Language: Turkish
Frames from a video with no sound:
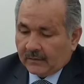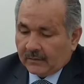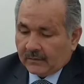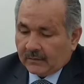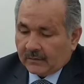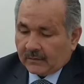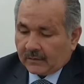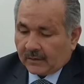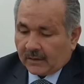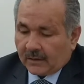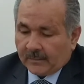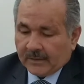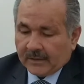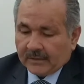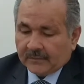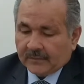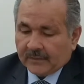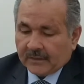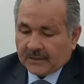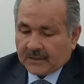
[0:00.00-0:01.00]
rahmet
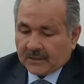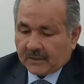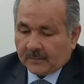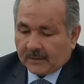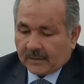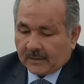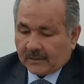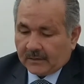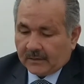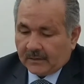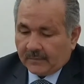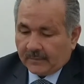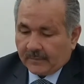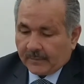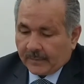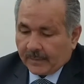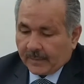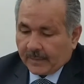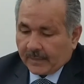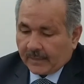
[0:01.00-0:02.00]
ve cemali
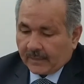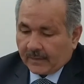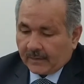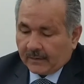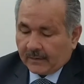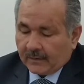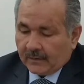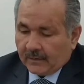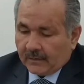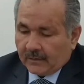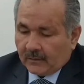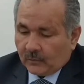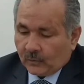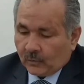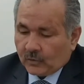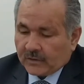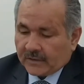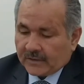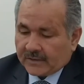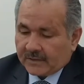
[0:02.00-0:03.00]
üç
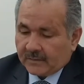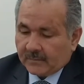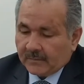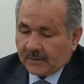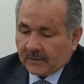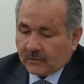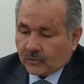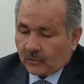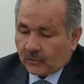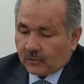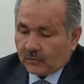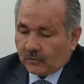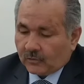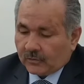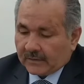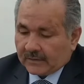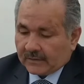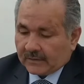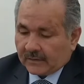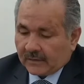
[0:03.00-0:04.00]
isim de çok
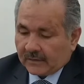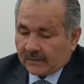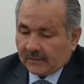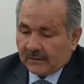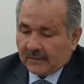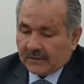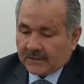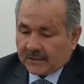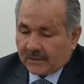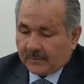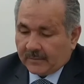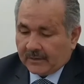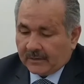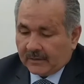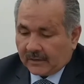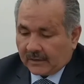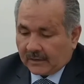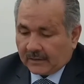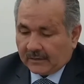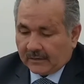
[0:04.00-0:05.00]
kuvvetli. Allah'ın Cemil-i
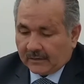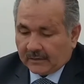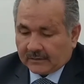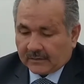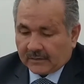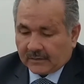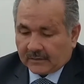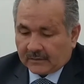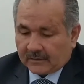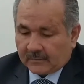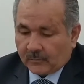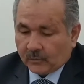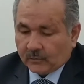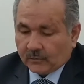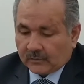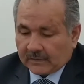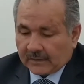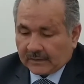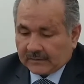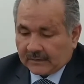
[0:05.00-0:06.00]
Aletlak,
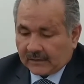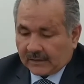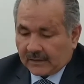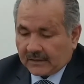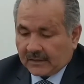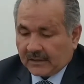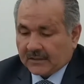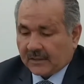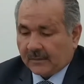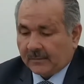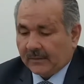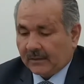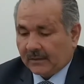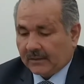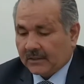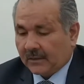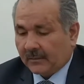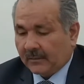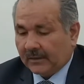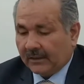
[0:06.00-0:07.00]
mutlak derece cemil,
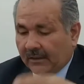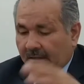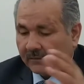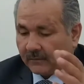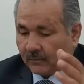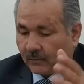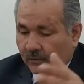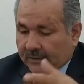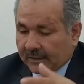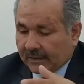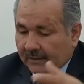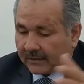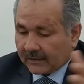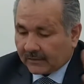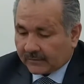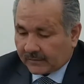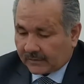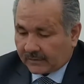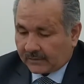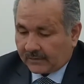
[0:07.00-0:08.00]
cemillik, güzellik
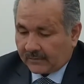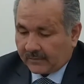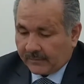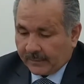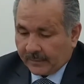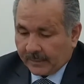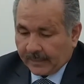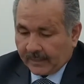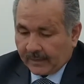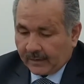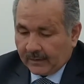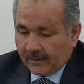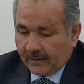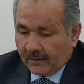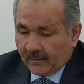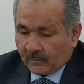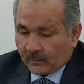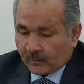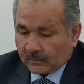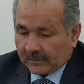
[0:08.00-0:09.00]
var.
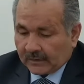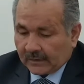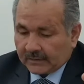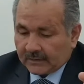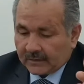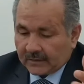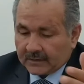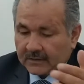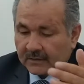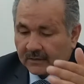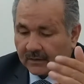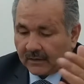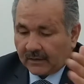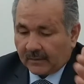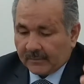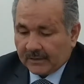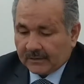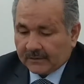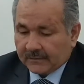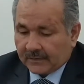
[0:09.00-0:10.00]
Mutlak derece
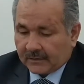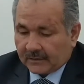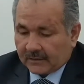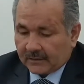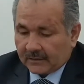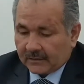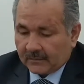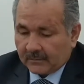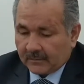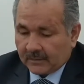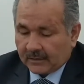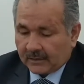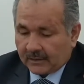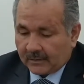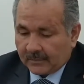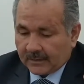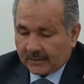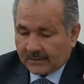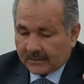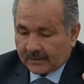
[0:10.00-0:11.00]
rahmet var.
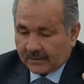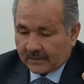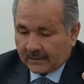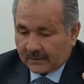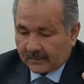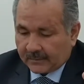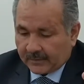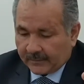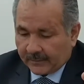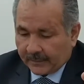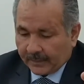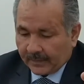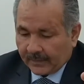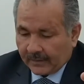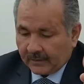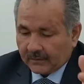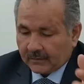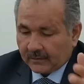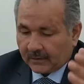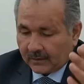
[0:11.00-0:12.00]
Merhamet sahibi.
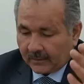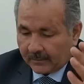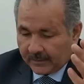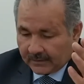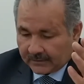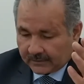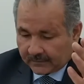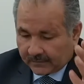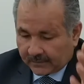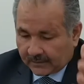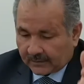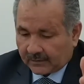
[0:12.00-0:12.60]
Rahmeti var.